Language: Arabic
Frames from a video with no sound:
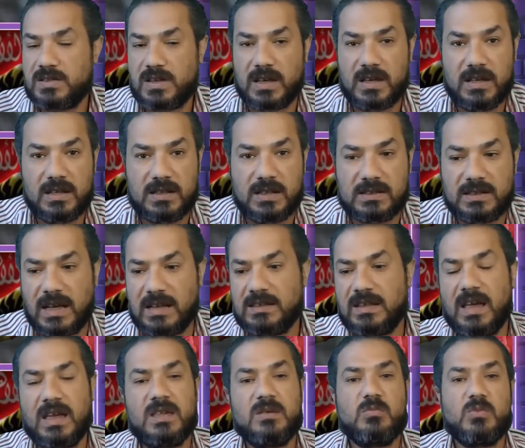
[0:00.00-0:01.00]
سيده
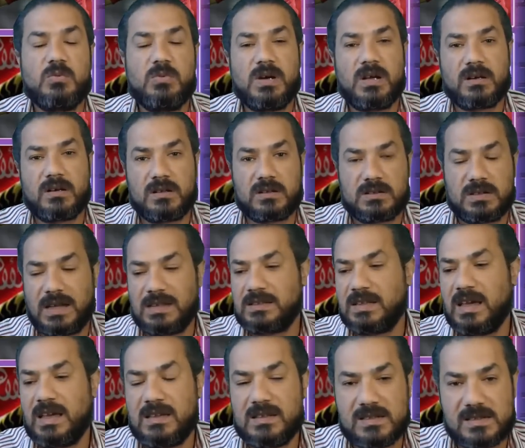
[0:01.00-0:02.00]
تحت اي مبرر
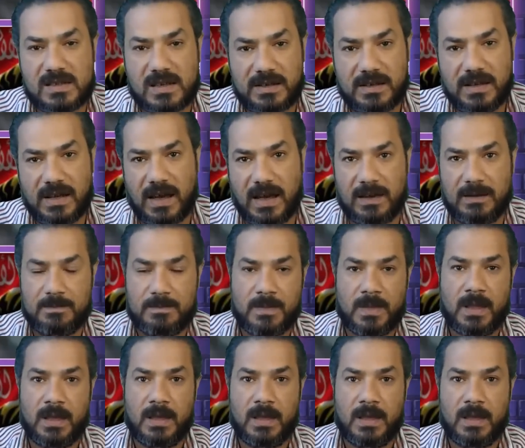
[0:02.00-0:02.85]
تحت اي ذريعه